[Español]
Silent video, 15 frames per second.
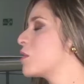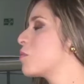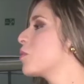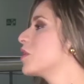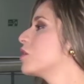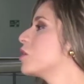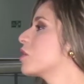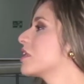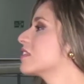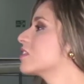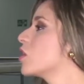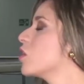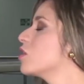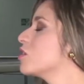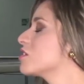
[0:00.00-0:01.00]
Bueno, lo que
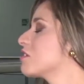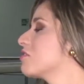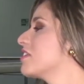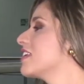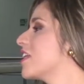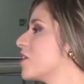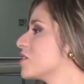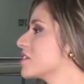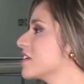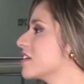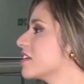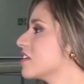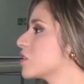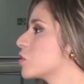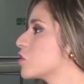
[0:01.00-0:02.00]
todos los afiliados
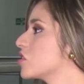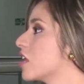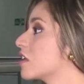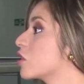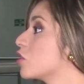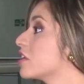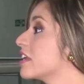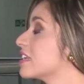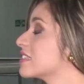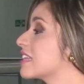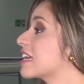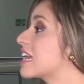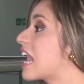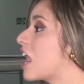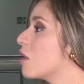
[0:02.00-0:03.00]
quieren escuchar, con
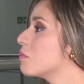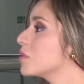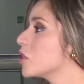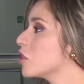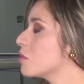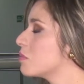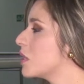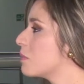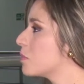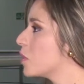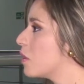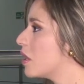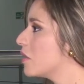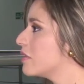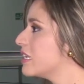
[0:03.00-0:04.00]
este cambio de
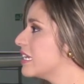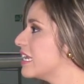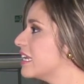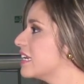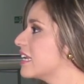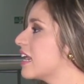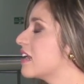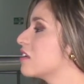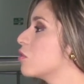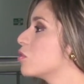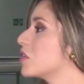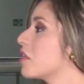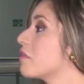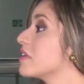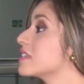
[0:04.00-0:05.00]
preaprobado en línea,
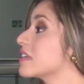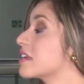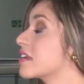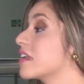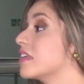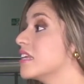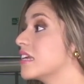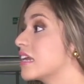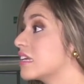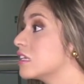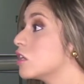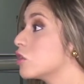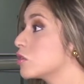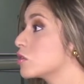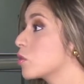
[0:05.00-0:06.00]
una vez se
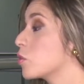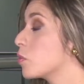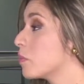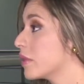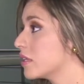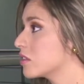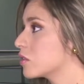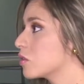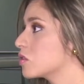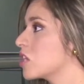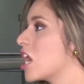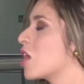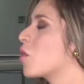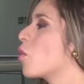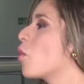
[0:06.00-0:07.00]
radiquen los documentos,
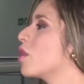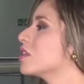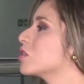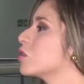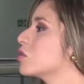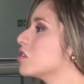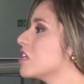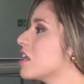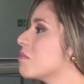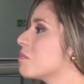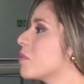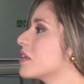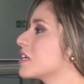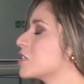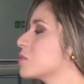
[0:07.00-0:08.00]
¿cuánto
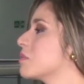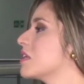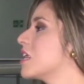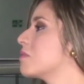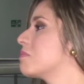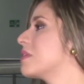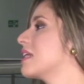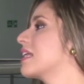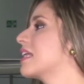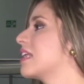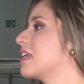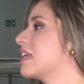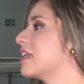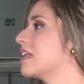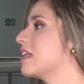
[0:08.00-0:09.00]
tiempo hay que esperar para
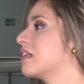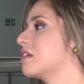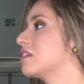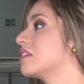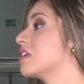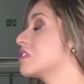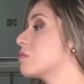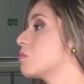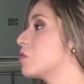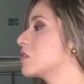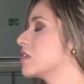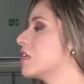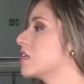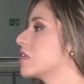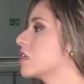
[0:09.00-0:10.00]
que le desembolsen el